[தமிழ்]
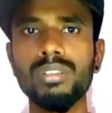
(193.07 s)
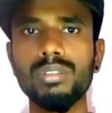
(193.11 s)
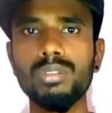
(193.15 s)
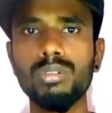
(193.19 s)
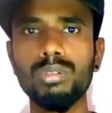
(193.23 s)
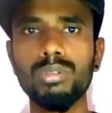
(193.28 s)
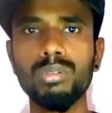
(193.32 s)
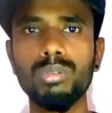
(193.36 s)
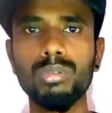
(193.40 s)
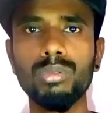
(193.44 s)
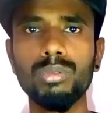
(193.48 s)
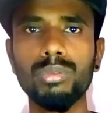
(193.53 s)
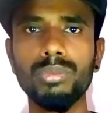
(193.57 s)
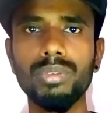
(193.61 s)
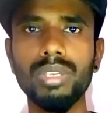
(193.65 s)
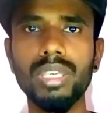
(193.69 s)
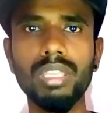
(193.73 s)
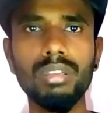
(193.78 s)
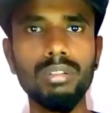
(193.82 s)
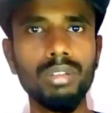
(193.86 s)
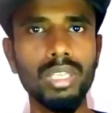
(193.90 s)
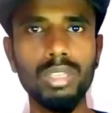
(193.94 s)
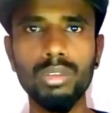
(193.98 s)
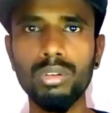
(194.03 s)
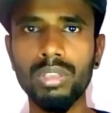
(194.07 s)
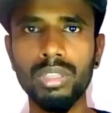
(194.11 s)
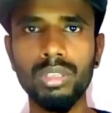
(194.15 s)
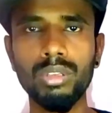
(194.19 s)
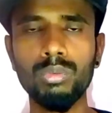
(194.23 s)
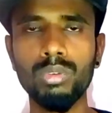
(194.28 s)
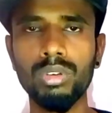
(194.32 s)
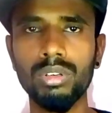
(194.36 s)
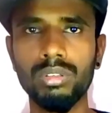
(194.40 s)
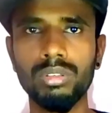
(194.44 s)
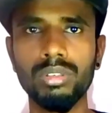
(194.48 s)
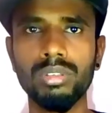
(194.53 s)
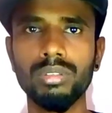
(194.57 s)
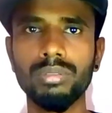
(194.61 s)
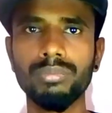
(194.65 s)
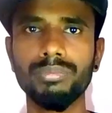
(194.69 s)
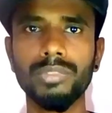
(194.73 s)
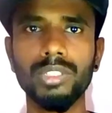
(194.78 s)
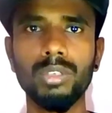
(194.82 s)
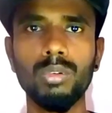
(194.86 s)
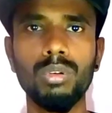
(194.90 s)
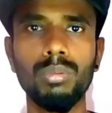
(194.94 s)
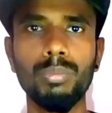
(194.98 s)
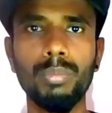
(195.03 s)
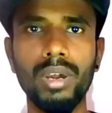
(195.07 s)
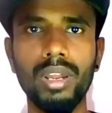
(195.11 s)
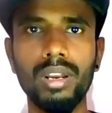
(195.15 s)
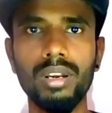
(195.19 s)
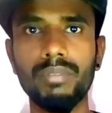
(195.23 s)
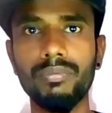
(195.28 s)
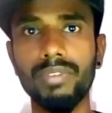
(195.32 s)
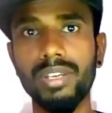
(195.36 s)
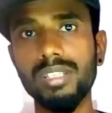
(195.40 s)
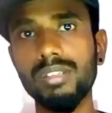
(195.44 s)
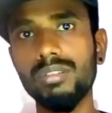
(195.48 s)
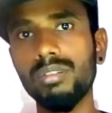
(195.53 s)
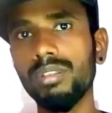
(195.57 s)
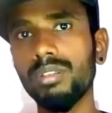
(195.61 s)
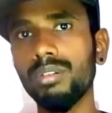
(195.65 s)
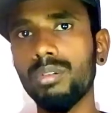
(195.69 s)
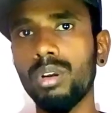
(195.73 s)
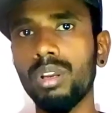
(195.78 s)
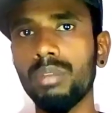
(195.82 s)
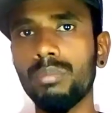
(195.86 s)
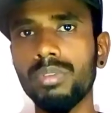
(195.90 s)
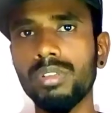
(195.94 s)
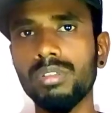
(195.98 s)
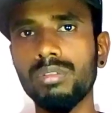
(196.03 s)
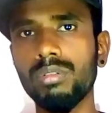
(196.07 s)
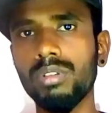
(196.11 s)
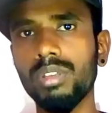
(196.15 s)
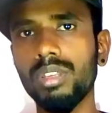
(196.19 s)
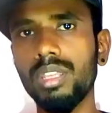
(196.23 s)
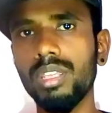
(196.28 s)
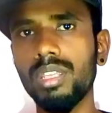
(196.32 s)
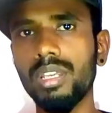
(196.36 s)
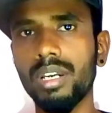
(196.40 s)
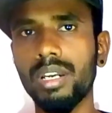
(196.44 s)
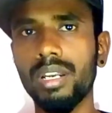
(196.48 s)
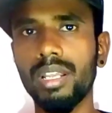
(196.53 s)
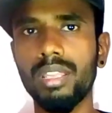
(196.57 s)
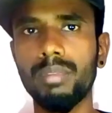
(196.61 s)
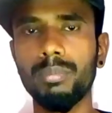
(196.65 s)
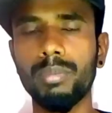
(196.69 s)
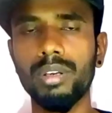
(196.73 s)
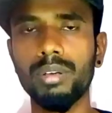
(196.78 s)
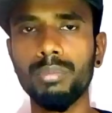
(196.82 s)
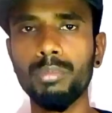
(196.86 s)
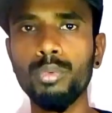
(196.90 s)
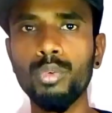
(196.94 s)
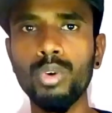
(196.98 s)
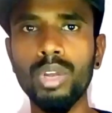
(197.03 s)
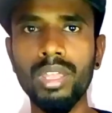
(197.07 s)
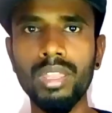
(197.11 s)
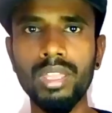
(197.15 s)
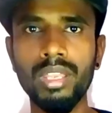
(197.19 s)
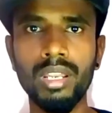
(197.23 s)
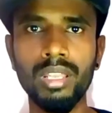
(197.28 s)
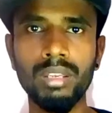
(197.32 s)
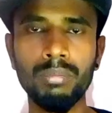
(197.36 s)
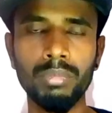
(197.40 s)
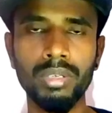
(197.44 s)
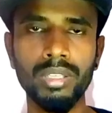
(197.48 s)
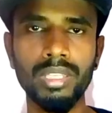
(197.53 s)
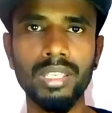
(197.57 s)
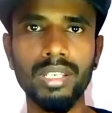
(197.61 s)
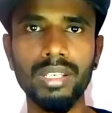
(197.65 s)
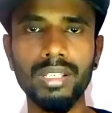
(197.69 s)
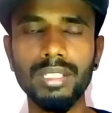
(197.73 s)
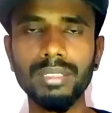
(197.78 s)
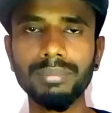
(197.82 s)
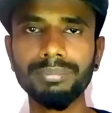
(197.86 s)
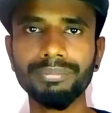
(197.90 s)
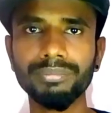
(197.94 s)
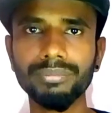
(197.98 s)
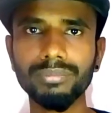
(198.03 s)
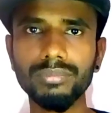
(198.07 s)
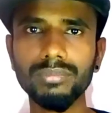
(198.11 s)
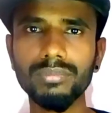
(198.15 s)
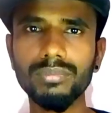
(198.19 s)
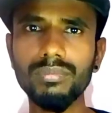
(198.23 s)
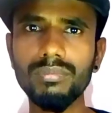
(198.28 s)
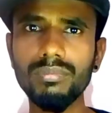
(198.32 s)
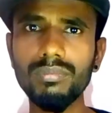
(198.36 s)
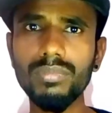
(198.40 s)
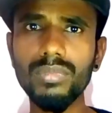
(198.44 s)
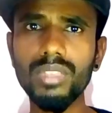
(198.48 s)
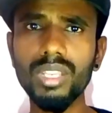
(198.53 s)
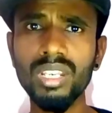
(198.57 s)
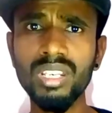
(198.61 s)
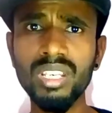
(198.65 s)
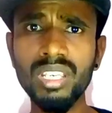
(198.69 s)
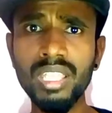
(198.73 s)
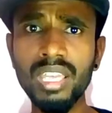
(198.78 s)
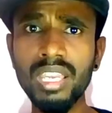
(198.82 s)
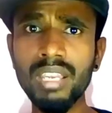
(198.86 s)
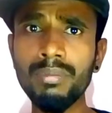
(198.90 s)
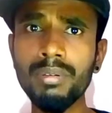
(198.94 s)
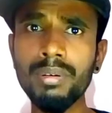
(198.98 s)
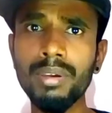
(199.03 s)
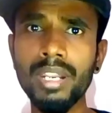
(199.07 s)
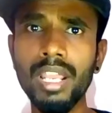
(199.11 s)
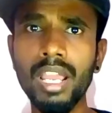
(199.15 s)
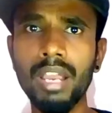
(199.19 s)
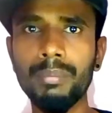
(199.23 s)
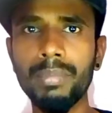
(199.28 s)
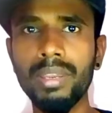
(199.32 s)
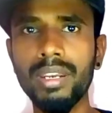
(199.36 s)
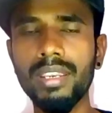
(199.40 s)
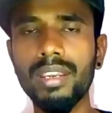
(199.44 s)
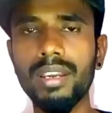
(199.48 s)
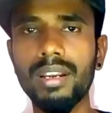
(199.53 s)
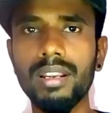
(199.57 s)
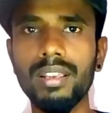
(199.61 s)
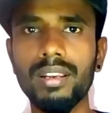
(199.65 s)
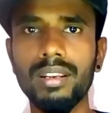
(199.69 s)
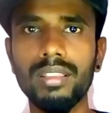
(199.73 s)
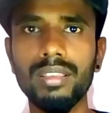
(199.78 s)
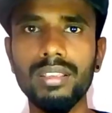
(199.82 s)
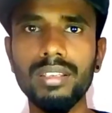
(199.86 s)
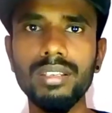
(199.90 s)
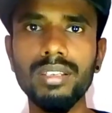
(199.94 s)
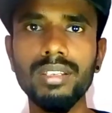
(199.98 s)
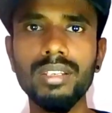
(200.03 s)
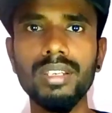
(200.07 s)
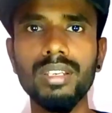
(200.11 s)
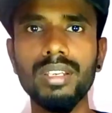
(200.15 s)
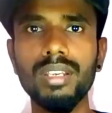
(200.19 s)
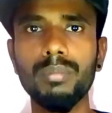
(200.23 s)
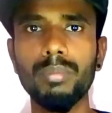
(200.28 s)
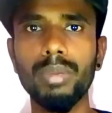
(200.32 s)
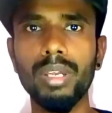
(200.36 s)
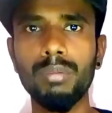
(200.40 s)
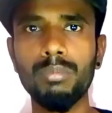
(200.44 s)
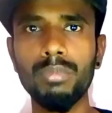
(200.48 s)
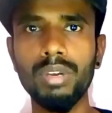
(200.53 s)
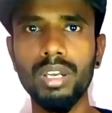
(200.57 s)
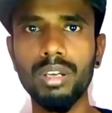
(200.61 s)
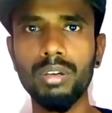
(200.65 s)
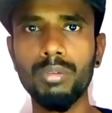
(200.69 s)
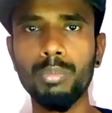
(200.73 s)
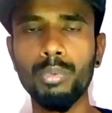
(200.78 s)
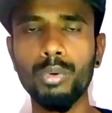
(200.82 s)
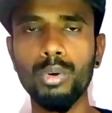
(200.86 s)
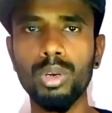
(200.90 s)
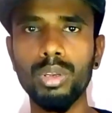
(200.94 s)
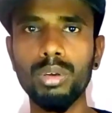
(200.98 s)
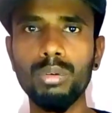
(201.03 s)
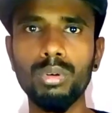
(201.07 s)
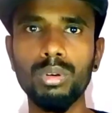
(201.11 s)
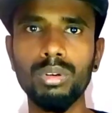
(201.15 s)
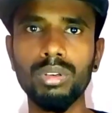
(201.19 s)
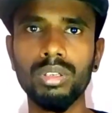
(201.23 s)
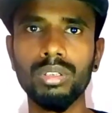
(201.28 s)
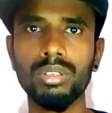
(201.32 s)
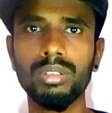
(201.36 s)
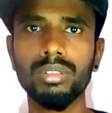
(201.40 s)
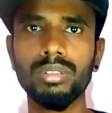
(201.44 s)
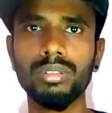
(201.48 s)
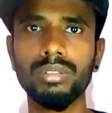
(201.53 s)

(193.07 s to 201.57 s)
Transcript: ஸோ இது இது வந்து ஒரு ஒரு பாட்டு ஃபஸ்ட்டு வந்து கொலம்பஸ் சொன்னது இது ரெண்டாவது பாட்டு மூணாவது என்னென்னு பார்த்தீங்கன்னா இதே மாதிரி அமெரிக்காவிலேருந்து பெர்முடாக்கு போகிற ஒரு